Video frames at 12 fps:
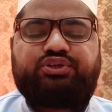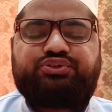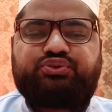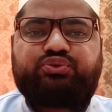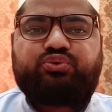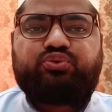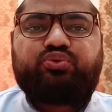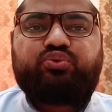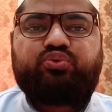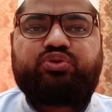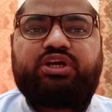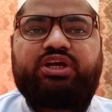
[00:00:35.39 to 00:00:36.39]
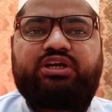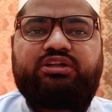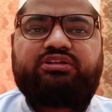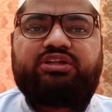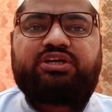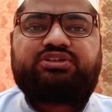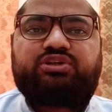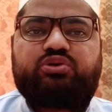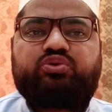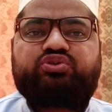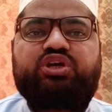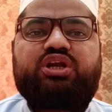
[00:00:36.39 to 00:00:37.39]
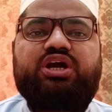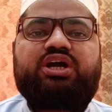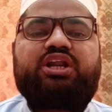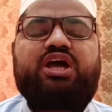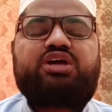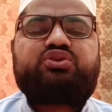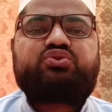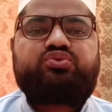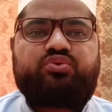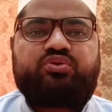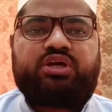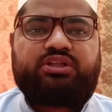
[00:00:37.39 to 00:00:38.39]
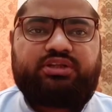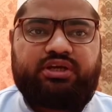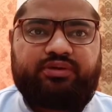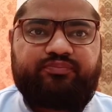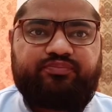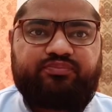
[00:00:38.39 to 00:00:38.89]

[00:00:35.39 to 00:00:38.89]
शुरू के दस रोज़े रखना सुन्नत है